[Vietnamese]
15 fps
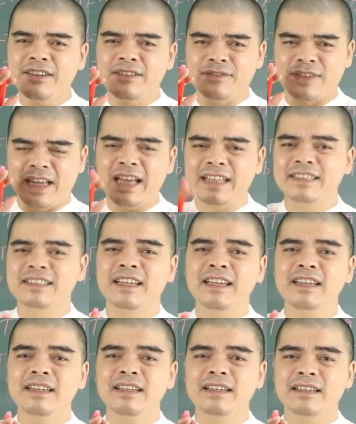Phải hạn
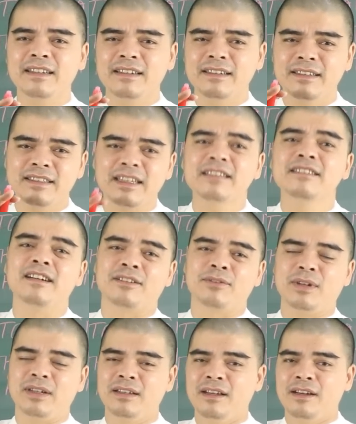chế ra đường
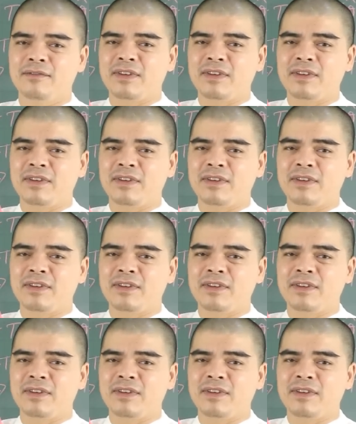đúng không ạ?